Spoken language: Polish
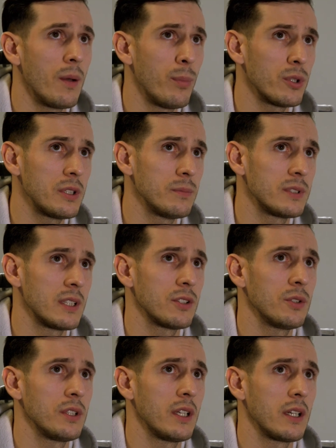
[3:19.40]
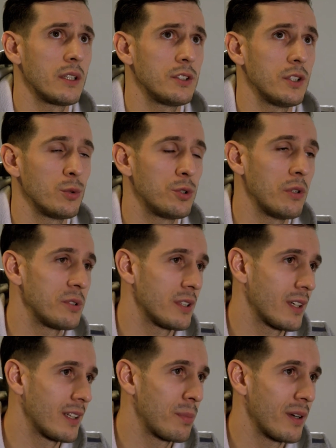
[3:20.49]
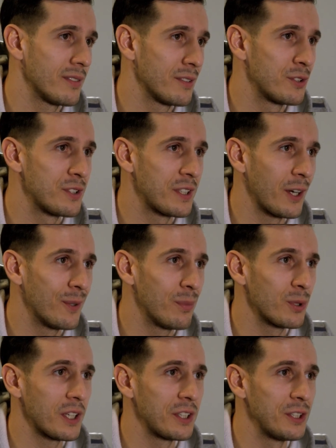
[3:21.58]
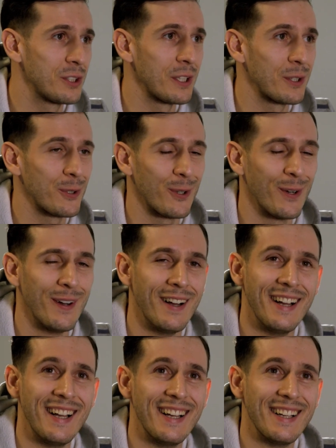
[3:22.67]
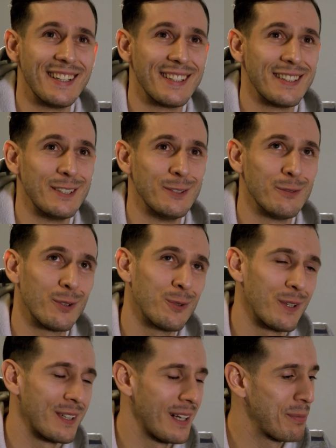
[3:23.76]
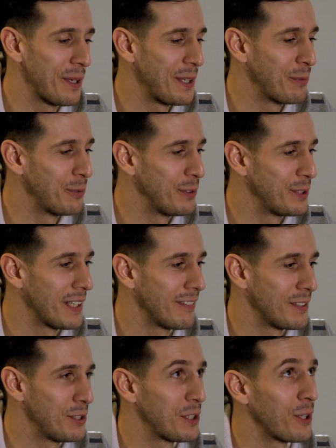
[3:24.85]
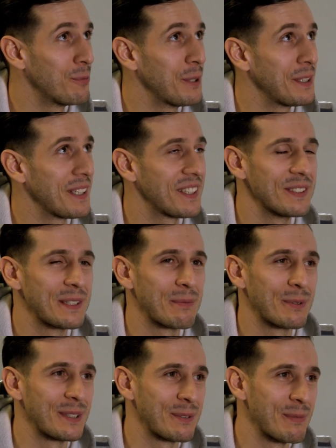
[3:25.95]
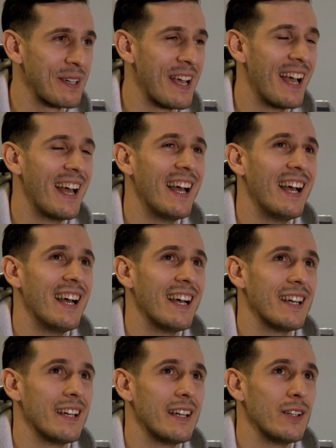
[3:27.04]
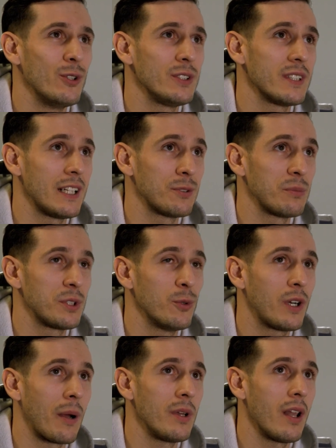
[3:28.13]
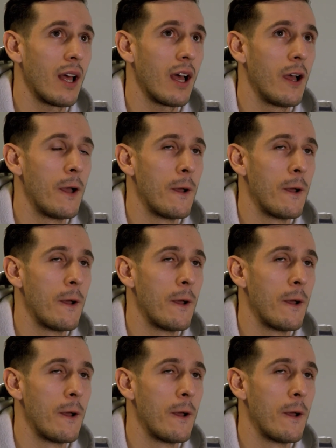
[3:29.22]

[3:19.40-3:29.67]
po tym sezonie, gdzie uczyłem się tak naprawdę wszystkiego, bo technicznie to e, no w ogóle lepiej nie mówić nawet dzisiaj o mojej technice powiedzmy. E, no i znalazłem się u Kamila.